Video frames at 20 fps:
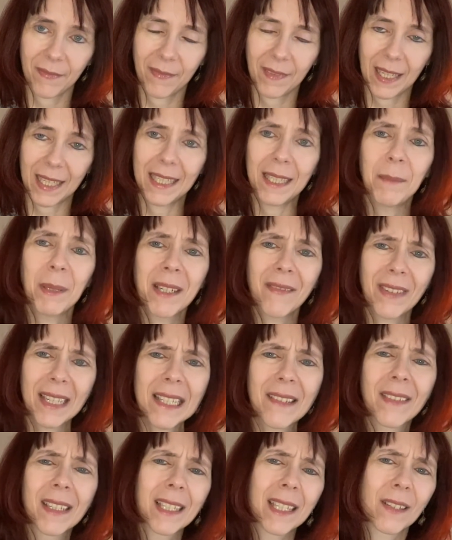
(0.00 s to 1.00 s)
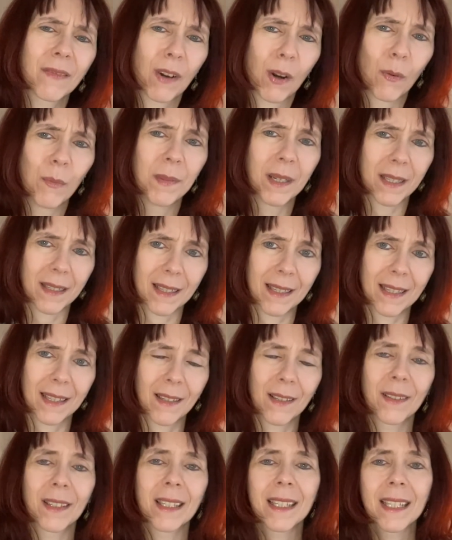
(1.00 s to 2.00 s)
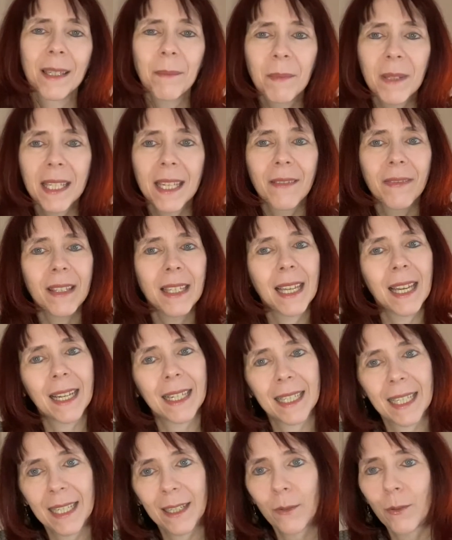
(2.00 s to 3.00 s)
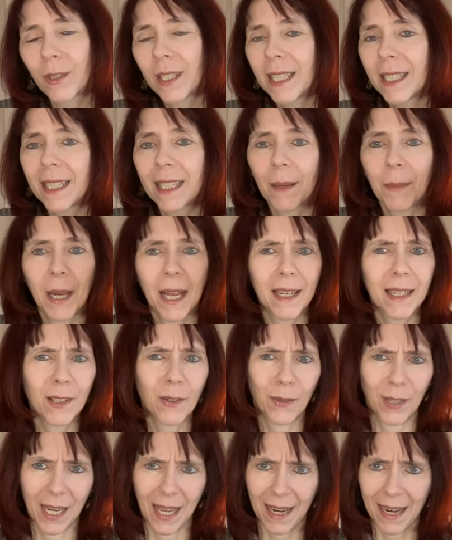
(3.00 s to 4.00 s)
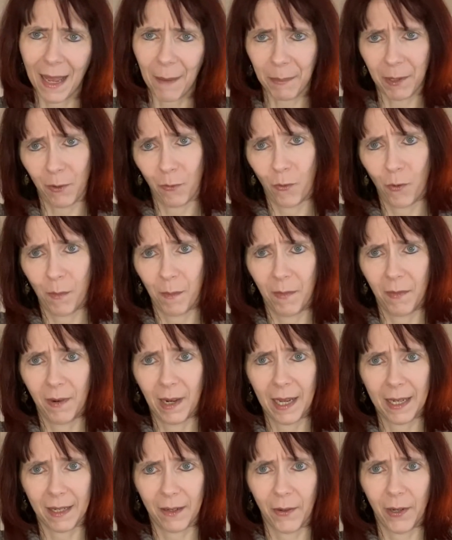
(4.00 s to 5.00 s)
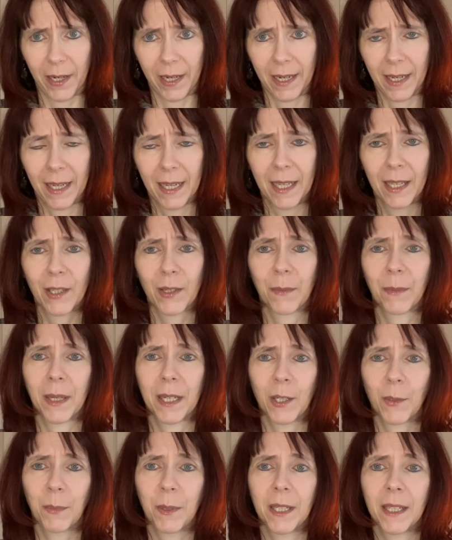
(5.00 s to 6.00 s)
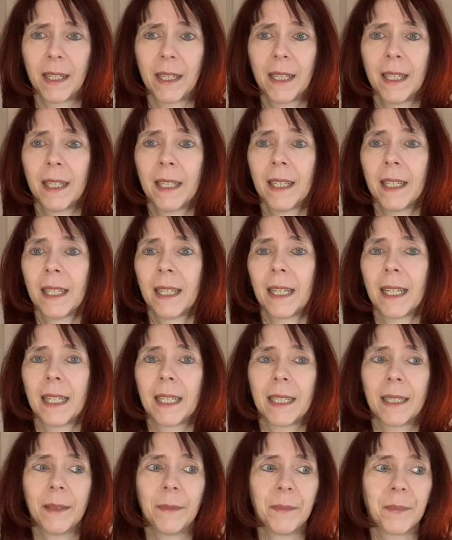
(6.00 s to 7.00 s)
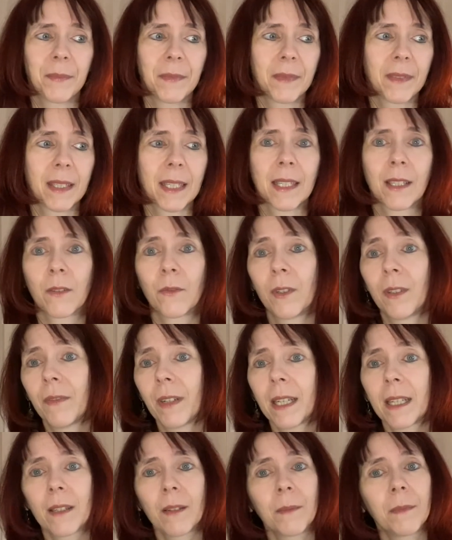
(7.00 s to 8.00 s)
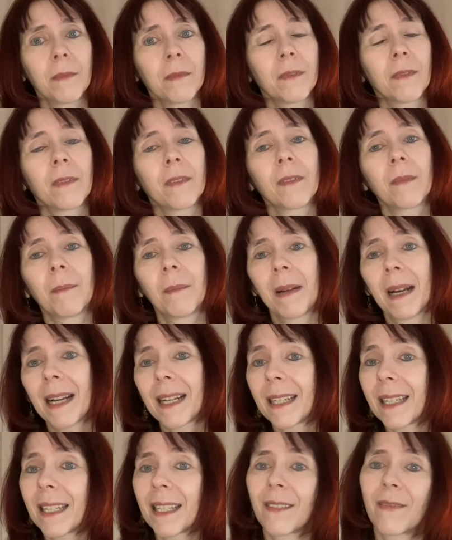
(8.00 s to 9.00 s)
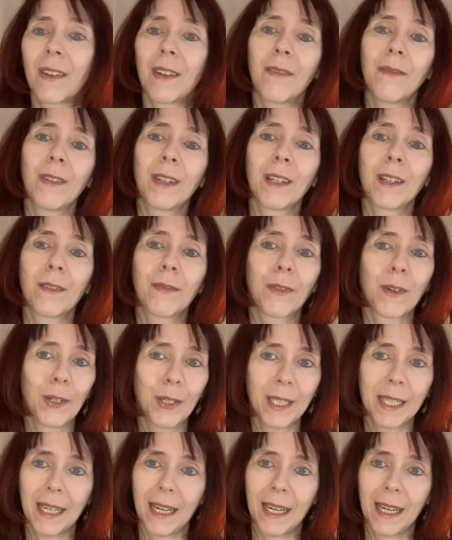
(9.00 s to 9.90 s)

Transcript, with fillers: Niemand weiß wirklich, warum das ist. Und es gibt sehr viele Erklärungen, die sich aber alle total abgehoben anhören. Zum Beispiel, ähm, das Universum mag es, wenn wir Freude